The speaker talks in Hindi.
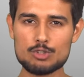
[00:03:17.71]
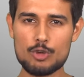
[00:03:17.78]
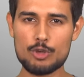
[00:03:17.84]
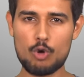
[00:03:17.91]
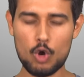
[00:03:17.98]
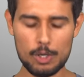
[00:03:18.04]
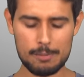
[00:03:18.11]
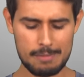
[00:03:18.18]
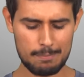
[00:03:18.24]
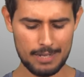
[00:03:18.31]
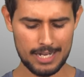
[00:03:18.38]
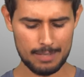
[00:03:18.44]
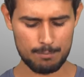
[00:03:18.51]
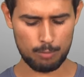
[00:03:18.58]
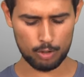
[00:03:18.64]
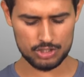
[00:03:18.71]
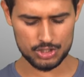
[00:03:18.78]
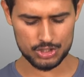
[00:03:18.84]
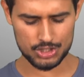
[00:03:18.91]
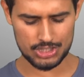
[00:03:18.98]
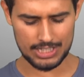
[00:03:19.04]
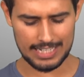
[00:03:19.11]
तो इकोनॉमी पर एक
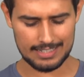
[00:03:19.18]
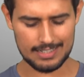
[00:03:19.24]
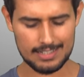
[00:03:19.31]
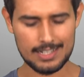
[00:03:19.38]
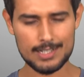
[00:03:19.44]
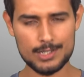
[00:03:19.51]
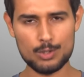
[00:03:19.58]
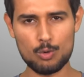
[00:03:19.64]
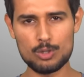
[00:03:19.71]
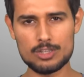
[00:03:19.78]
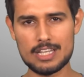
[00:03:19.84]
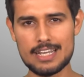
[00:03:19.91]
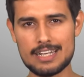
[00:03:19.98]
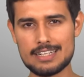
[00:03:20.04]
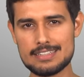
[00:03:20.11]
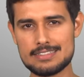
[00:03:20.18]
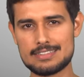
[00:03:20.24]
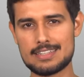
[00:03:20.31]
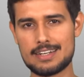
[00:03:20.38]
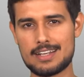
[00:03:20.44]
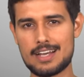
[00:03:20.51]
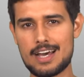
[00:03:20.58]
बहुत स्ट्रिक्ट कंट्रोल था इनकी
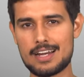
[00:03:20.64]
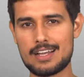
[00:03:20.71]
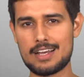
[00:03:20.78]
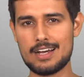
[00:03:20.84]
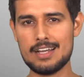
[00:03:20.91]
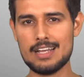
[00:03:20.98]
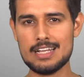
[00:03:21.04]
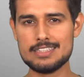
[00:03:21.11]
सरकार का